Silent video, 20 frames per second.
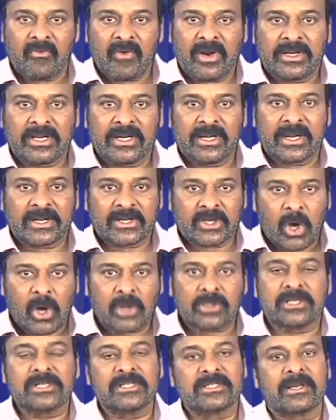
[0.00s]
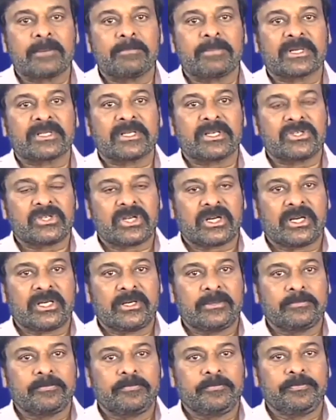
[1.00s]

వెంటనే డాక్టర్ని సంప్రదించండి